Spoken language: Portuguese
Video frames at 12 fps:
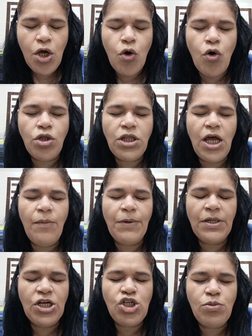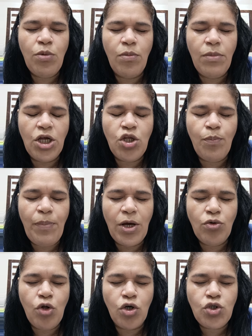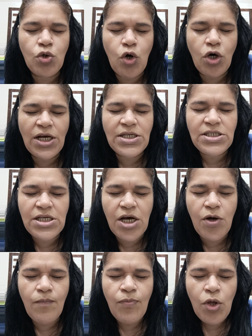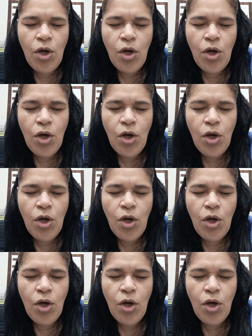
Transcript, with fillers: Contempla neste momento, Pai, o nosso coração,